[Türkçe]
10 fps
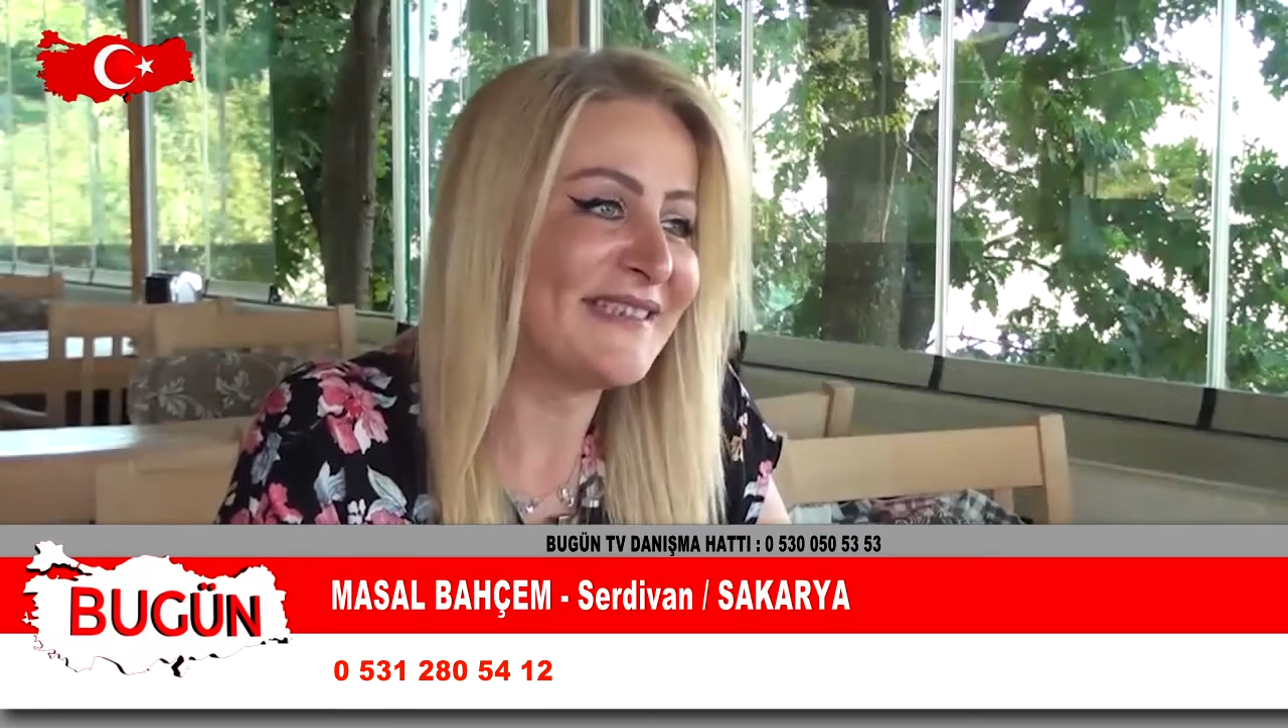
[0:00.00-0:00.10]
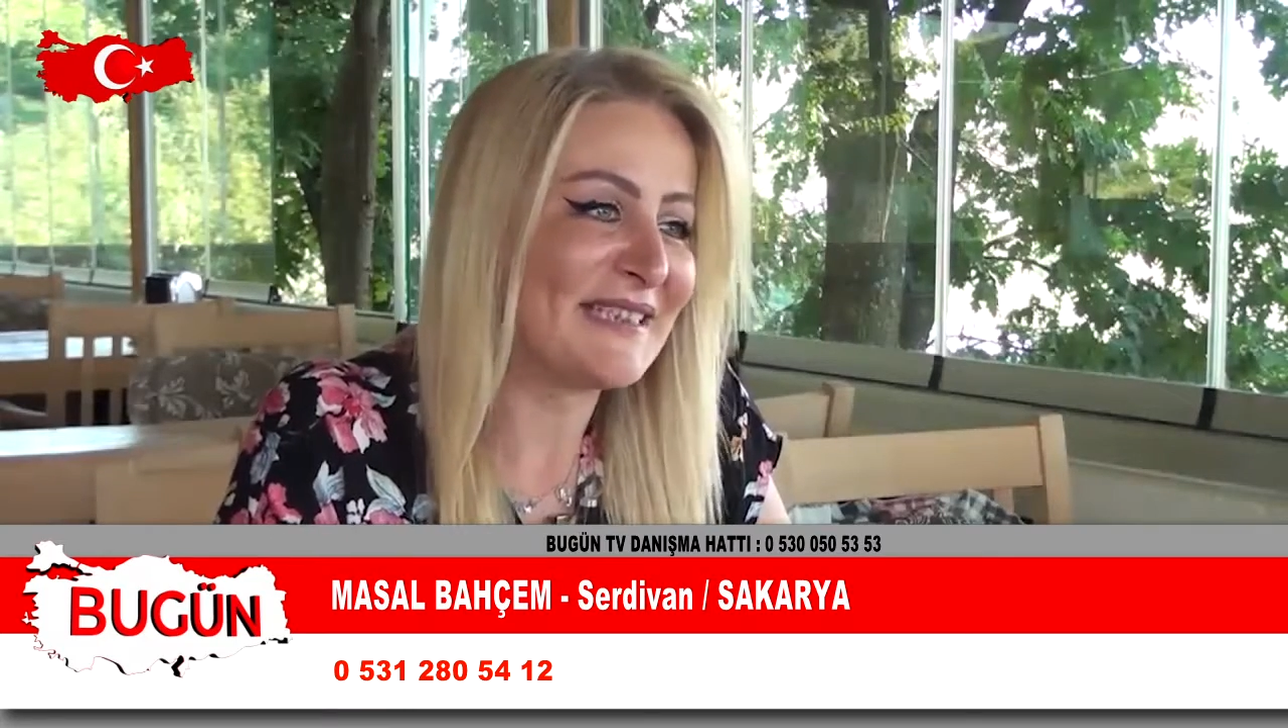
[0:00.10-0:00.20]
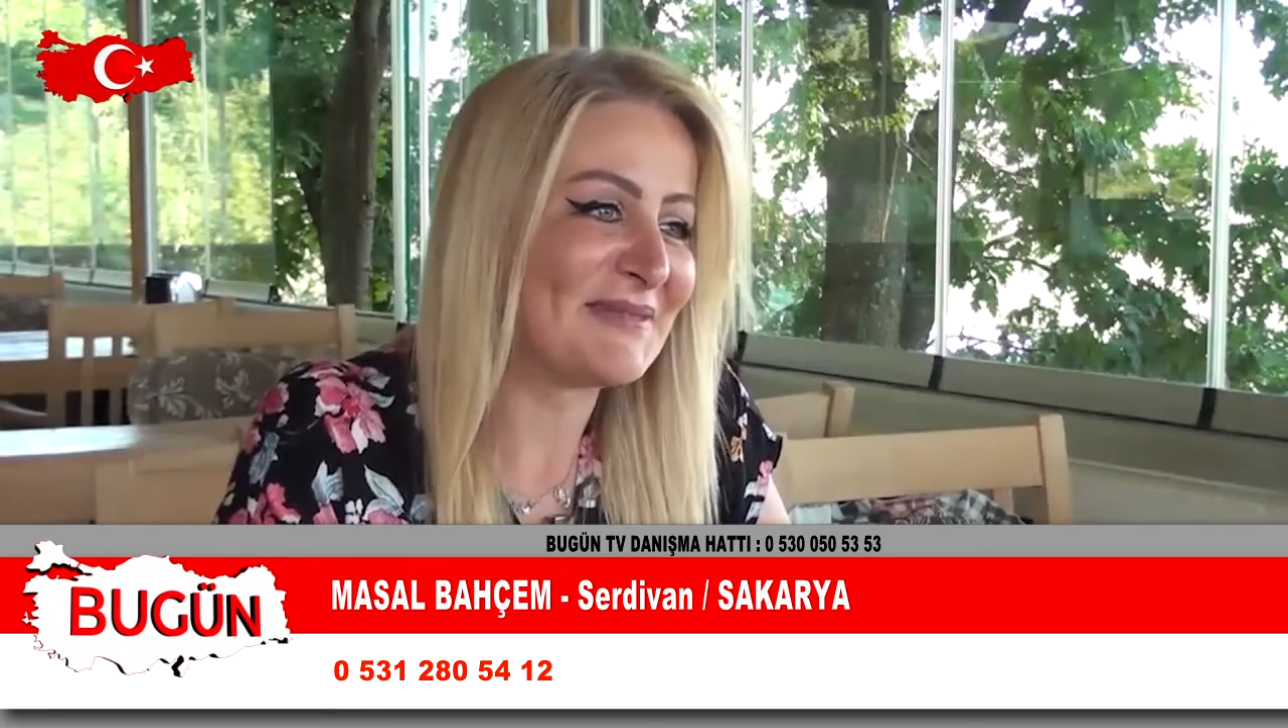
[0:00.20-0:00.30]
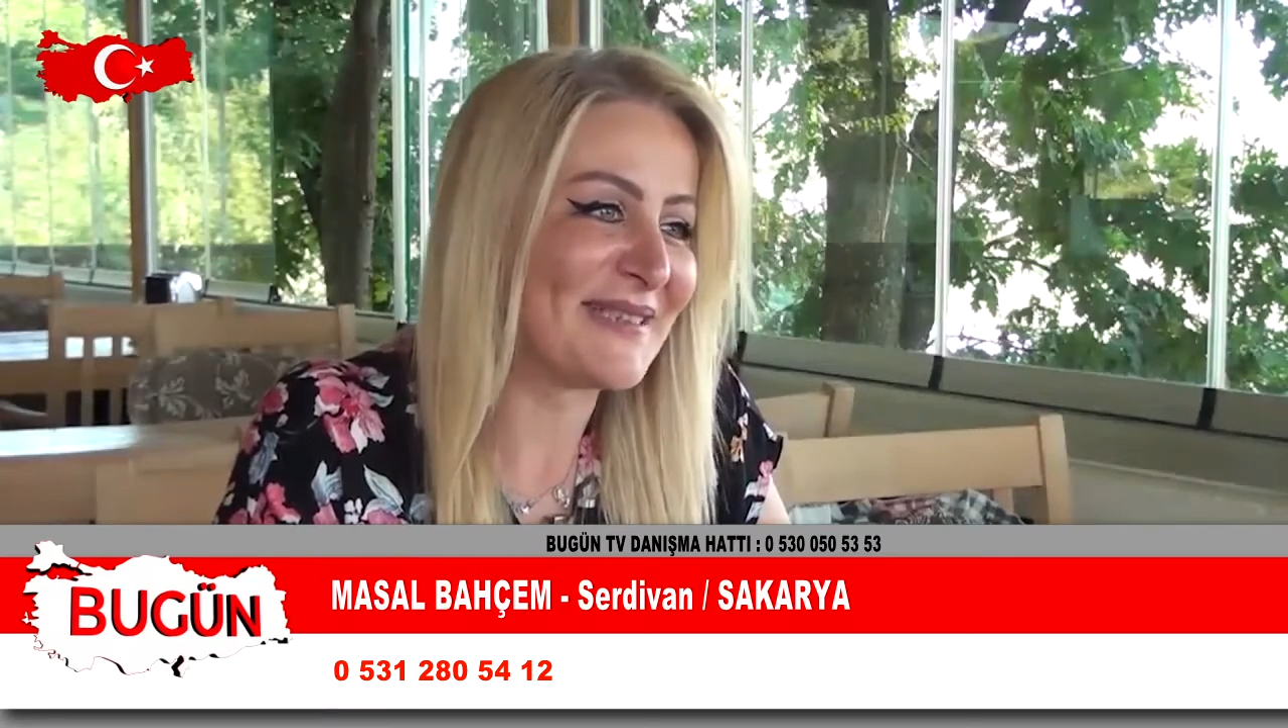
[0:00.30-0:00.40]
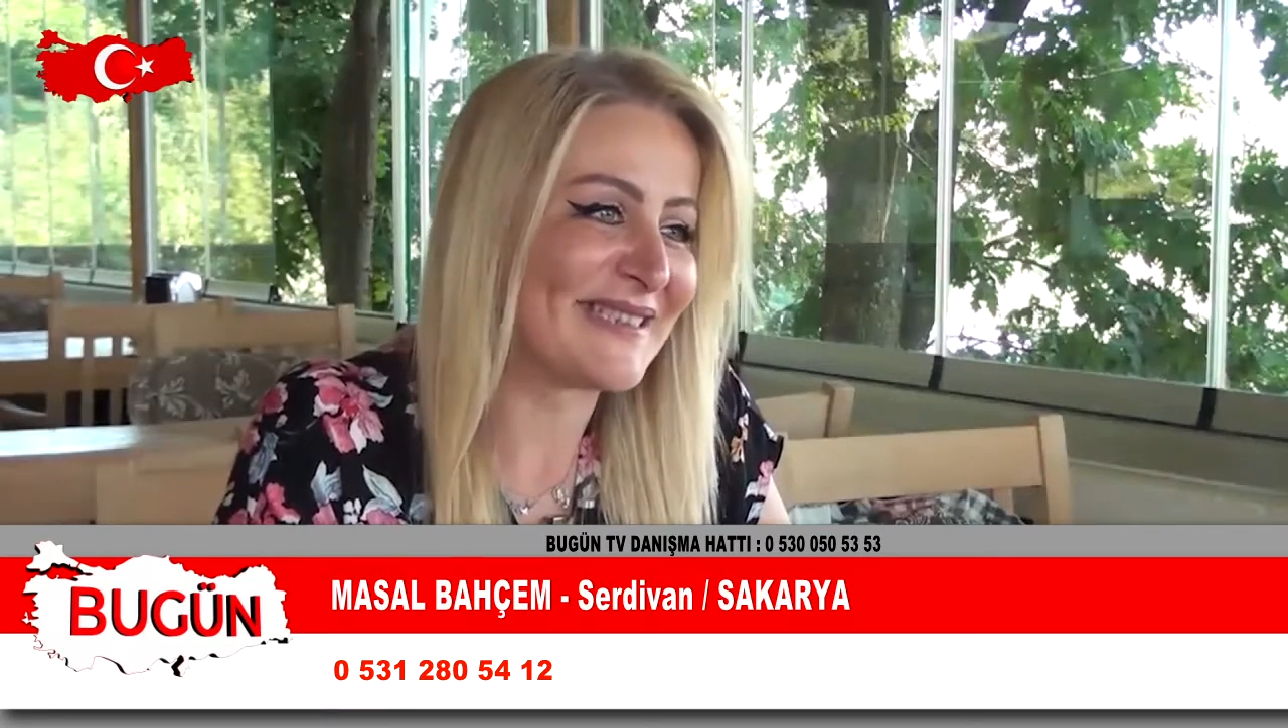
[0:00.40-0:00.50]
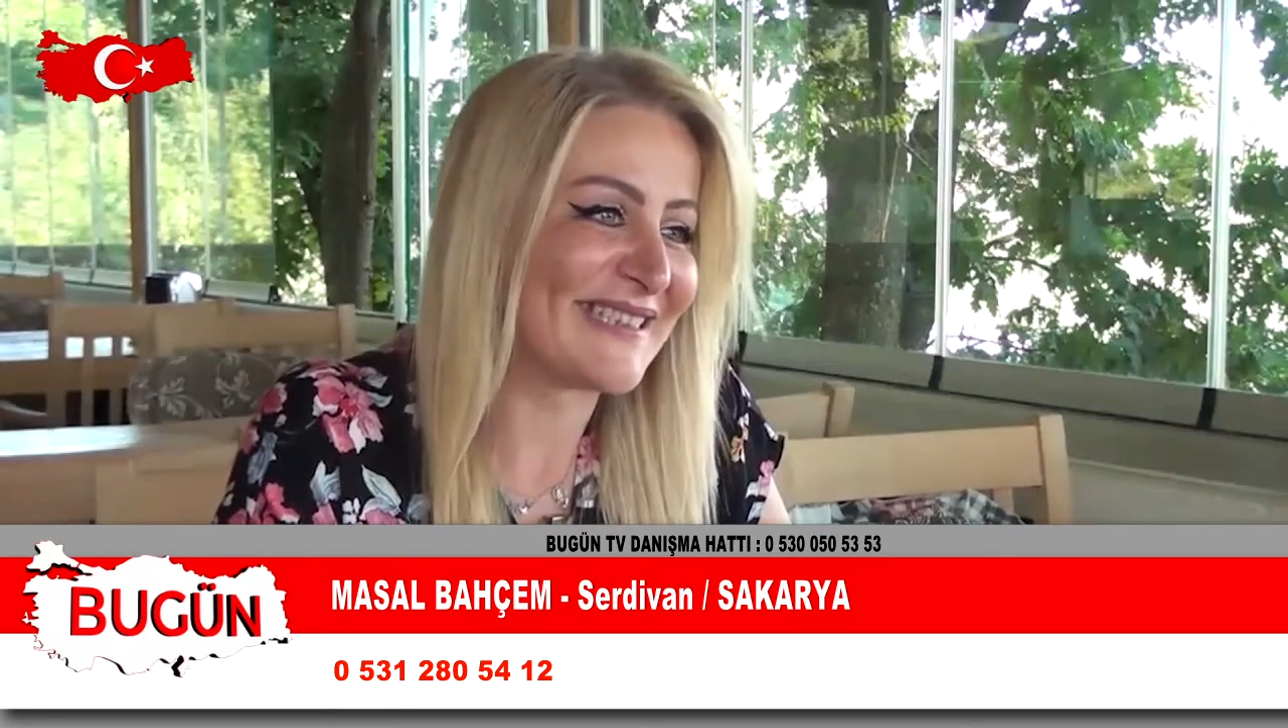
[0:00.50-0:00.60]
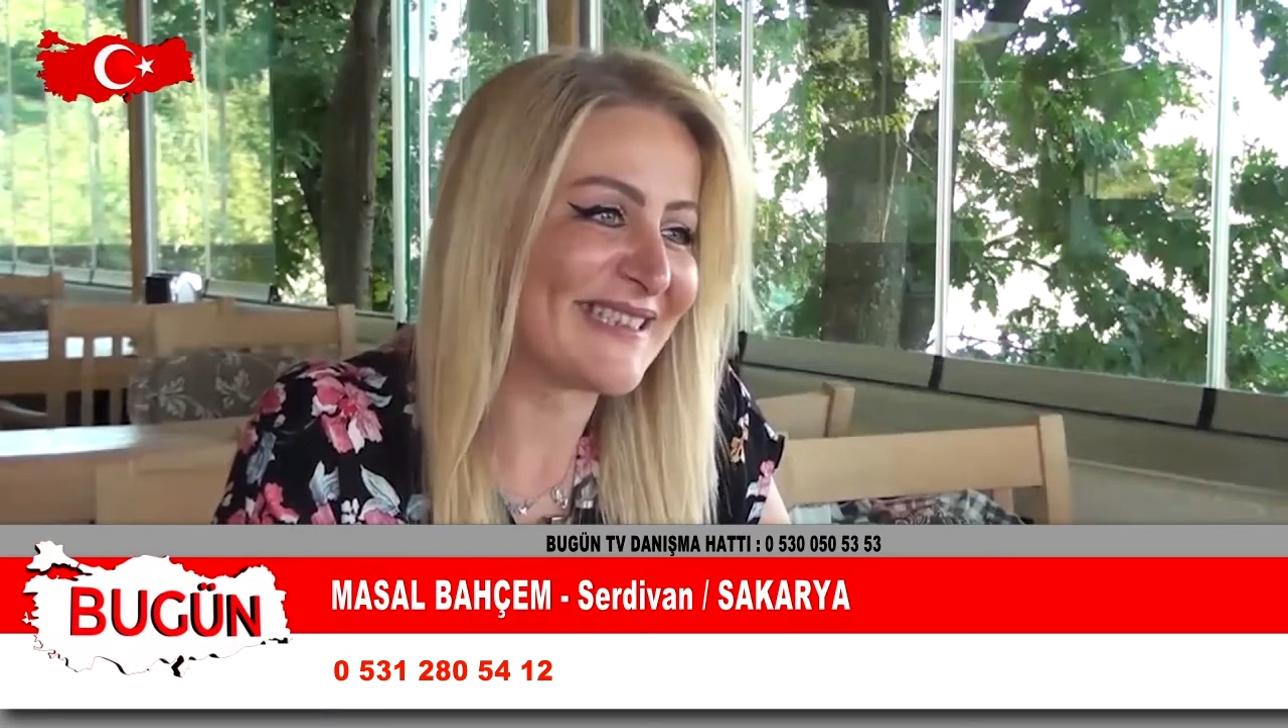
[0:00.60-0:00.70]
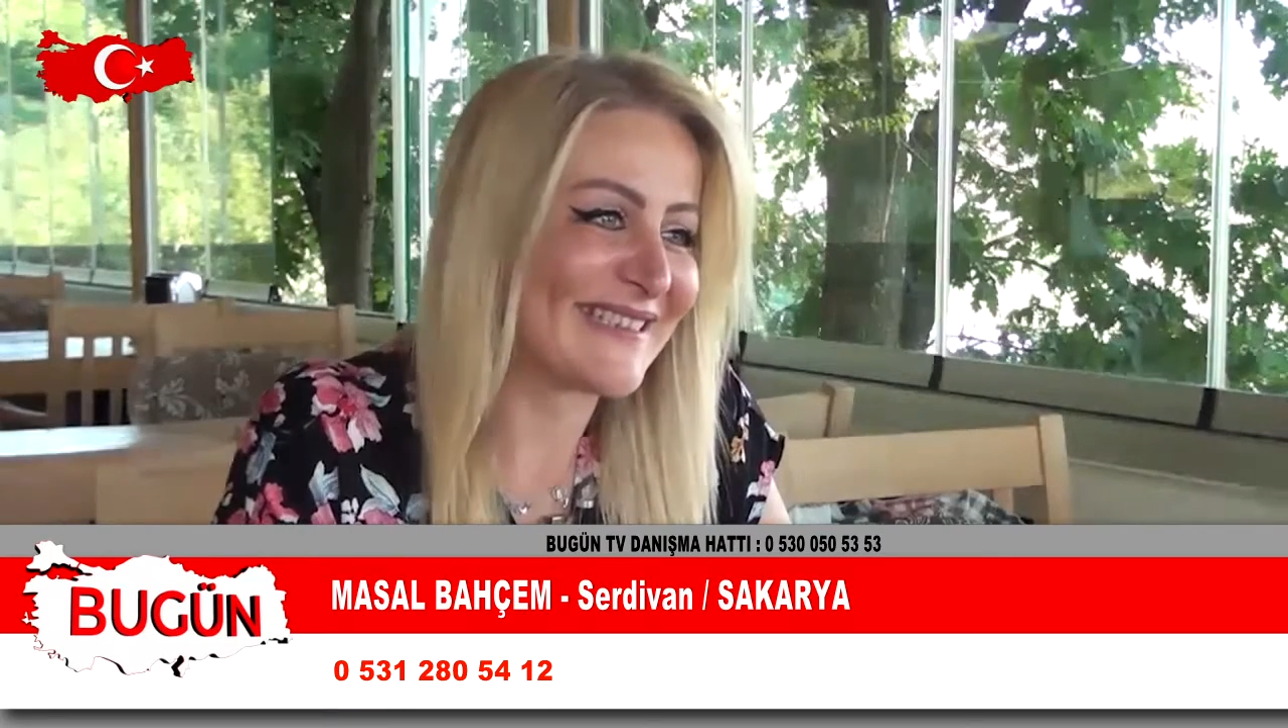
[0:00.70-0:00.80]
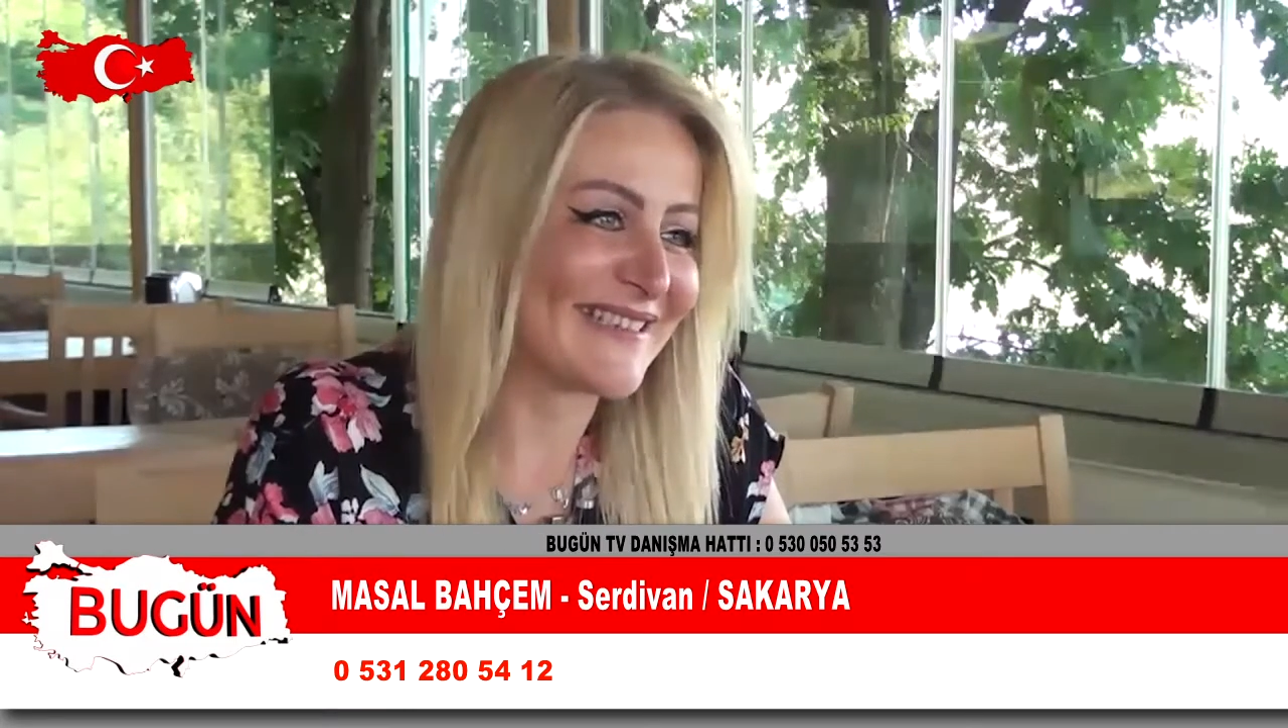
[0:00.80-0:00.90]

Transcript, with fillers: diyebiliriz.